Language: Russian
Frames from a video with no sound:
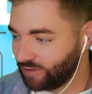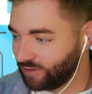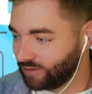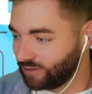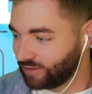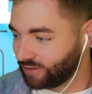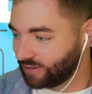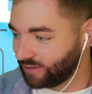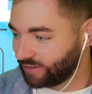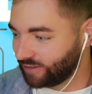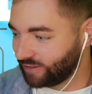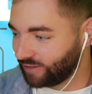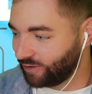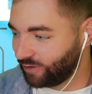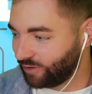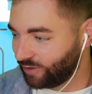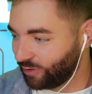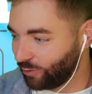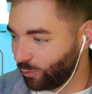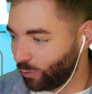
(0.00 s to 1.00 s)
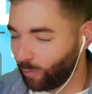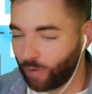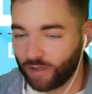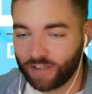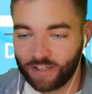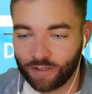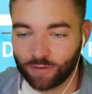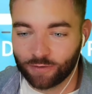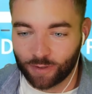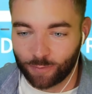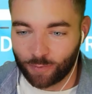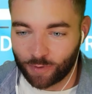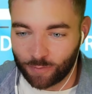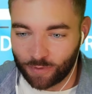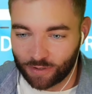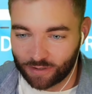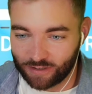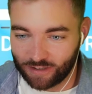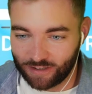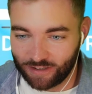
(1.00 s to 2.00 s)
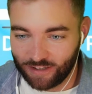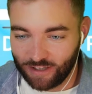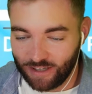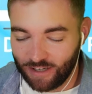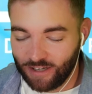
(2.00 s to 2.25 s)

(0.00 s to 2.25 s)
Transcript: до бахил, например, да,